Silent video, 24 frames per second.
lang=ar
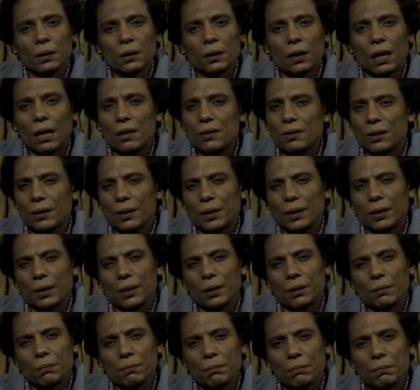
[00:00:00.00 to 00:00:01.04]
عايز
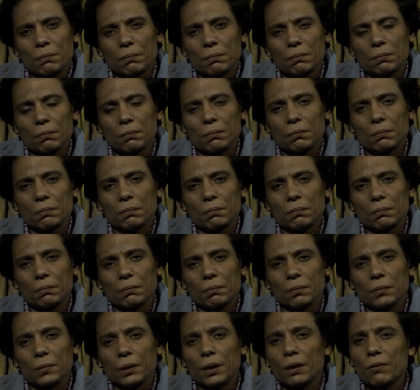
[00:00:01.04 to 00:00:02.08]
أنام
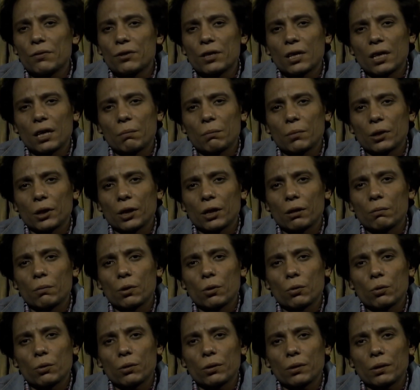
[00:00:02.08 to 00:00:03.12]
نفسي أنام من غير ما
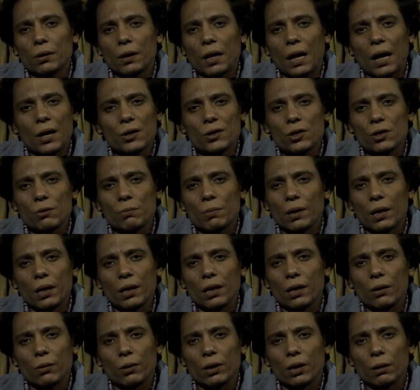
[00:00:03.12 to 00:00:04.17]
أكون حاسس
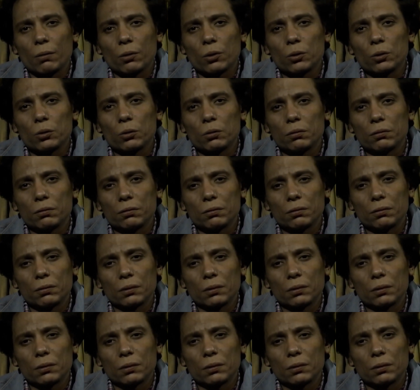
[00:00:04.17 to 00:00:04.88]
بقلق ولا خوف